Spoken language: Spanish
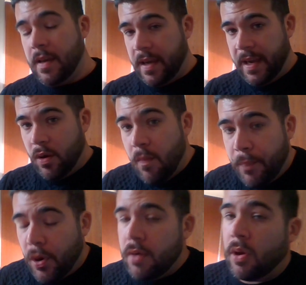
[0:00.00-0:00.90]
en un
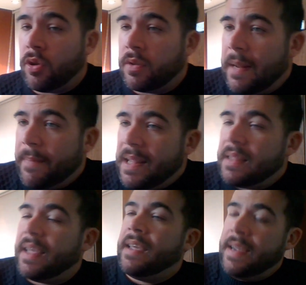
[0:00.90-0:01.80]
polvo
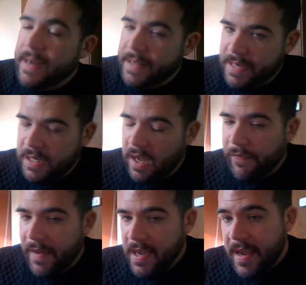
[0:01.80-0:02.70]
totalmente
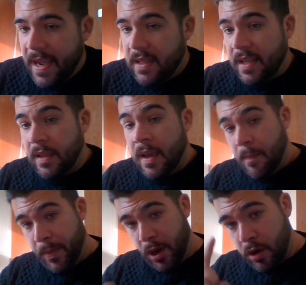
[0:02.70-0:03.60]
descafeinated.
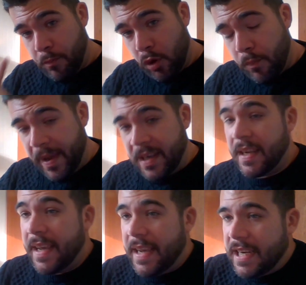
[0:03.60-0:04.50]
Pero no os preocupéis,
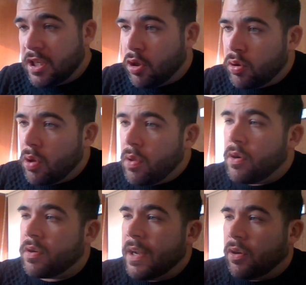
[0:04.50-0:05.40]
esto todo
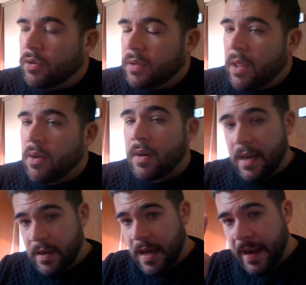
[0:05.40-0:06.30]
nos lo han contado
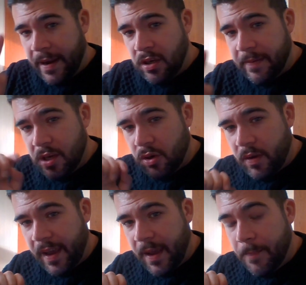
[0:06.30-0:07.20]
a que no sabéis con
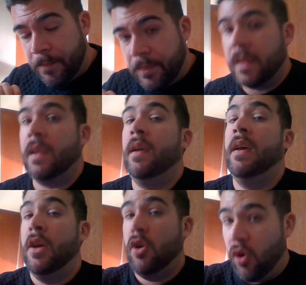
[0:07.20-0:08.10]
qué.
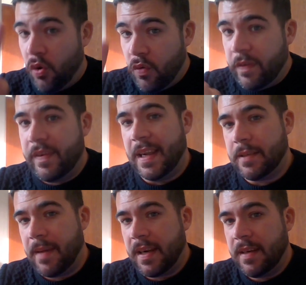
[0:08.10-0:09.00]
Con un
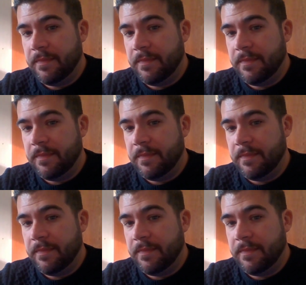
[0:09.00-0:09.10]
flashback.